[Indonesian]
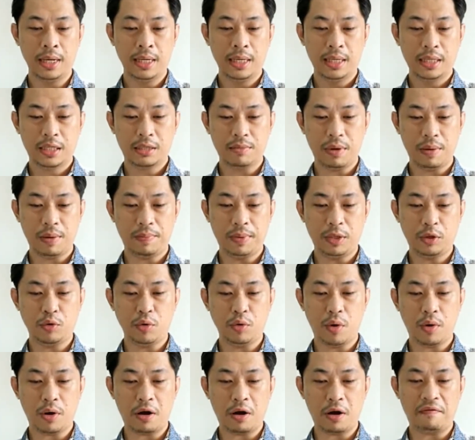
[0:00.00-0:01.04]
Sebab itu
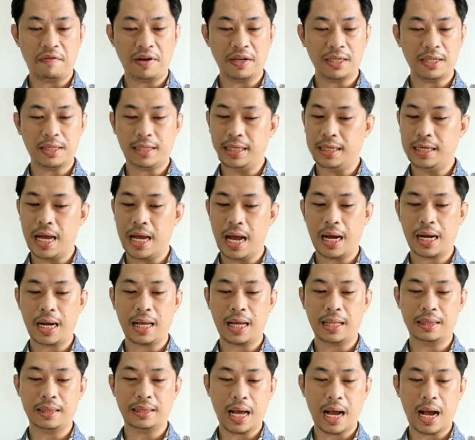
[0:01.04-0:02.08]
orang fasik tidak
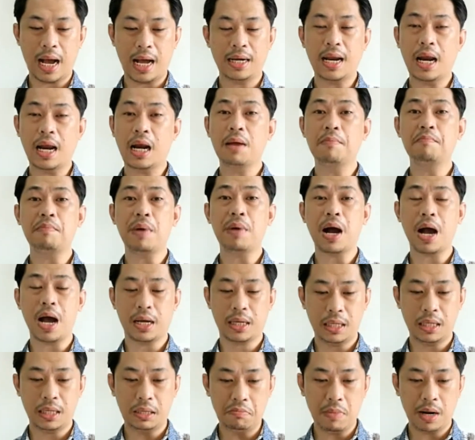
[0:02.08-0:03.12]
akan tahan dalam
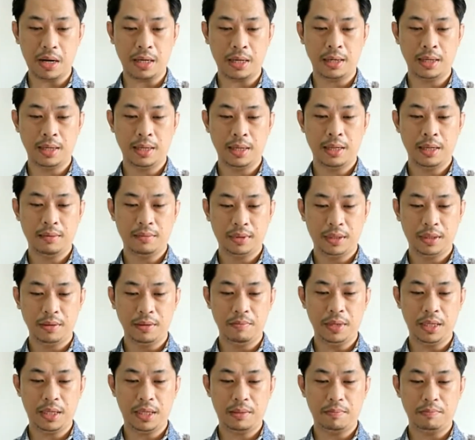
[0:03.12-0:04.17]
penghakiman,
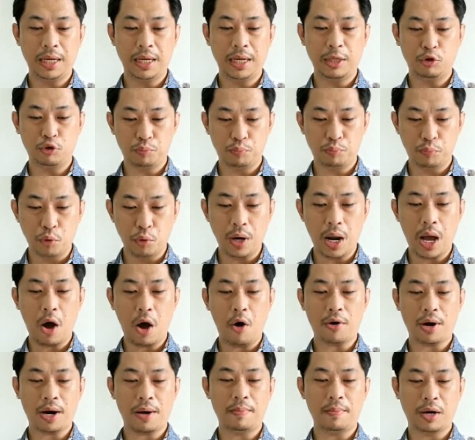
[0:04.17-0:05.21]
Demi begitu pula
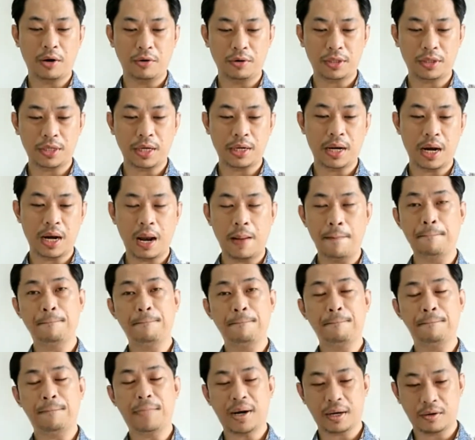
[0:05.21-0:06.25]
orang berdosa dalam
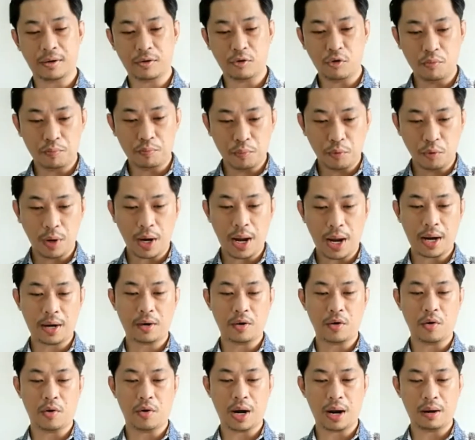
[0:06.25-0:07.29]

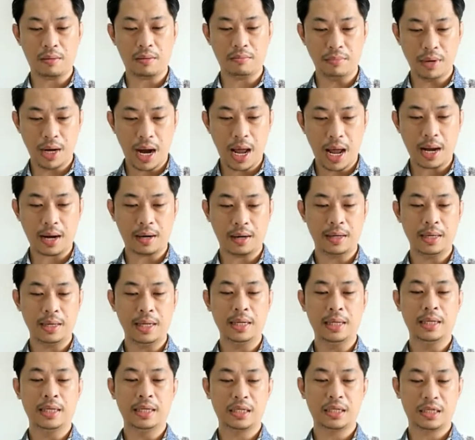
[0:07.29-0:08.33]
perkumpulan orang benar,
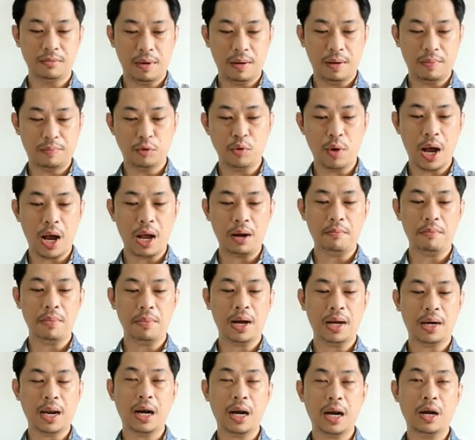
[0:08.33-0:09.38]
sebab Tuhan
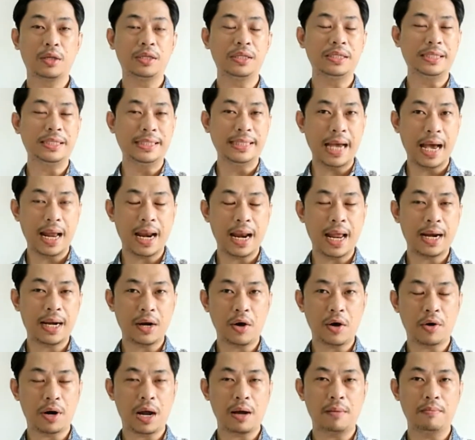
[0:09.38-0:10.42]
mengenal
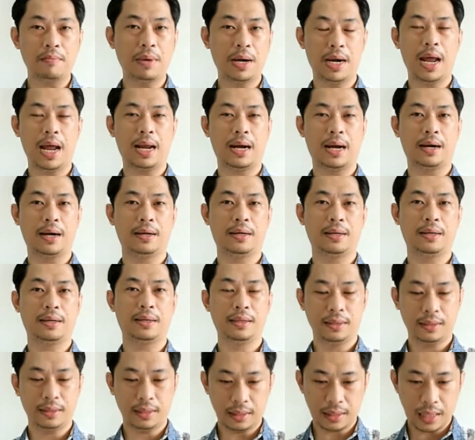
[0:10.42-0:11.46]
jalan orang benar,
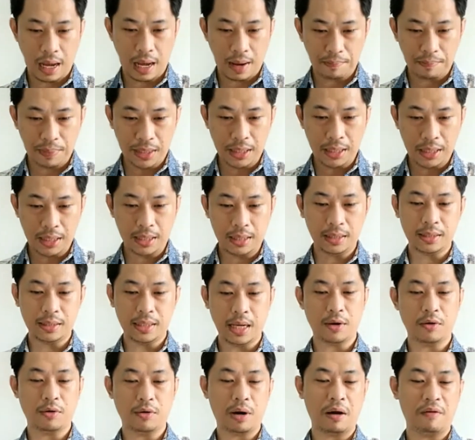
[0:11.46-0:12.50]
tetapi
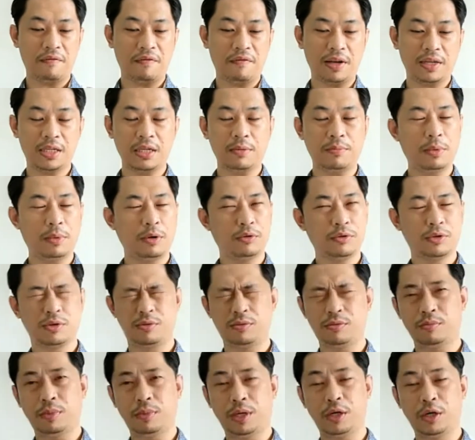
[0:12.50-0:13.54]
jalan orang fasik
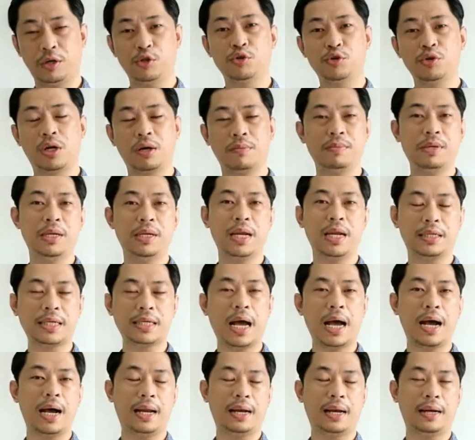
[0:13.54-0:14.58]
menuju
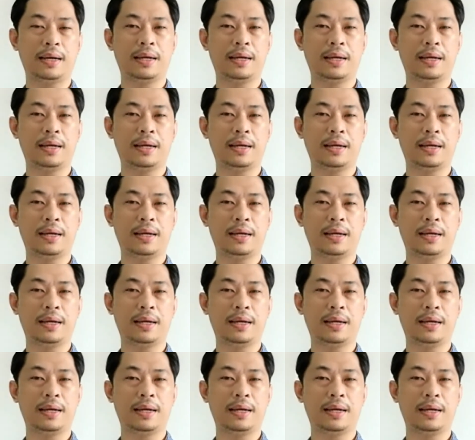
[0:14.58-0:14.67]
kebinasaan.